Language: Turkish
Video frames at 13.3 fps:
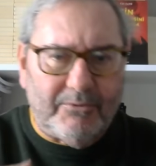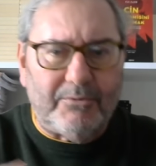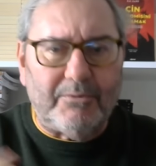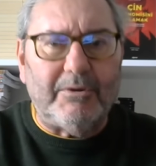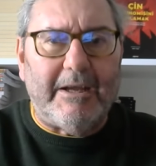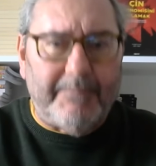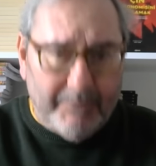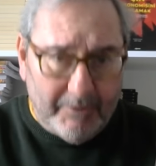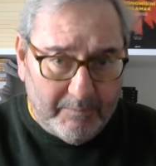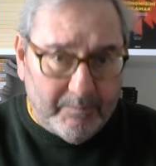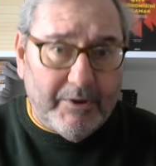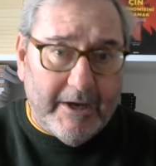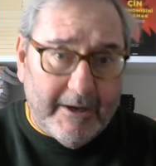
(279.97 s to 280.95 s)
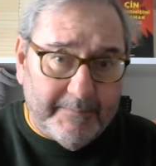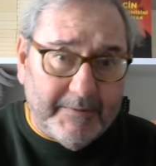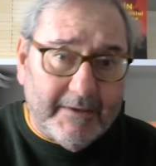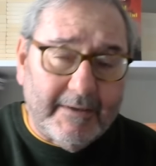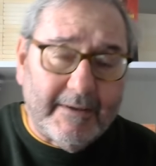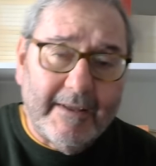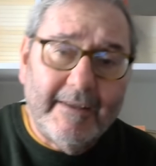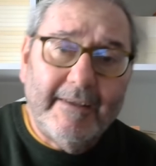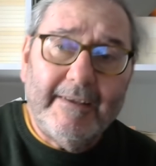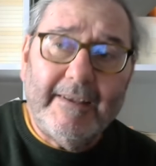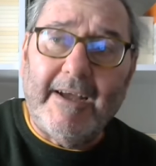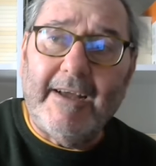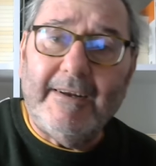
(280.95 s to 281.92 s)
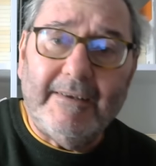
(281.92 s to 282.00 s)
Şu yaptık, bu yaptık.
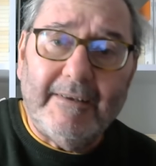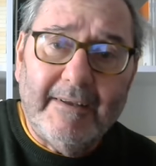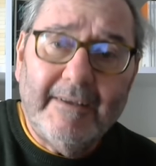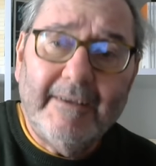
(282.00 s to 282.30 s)
Yani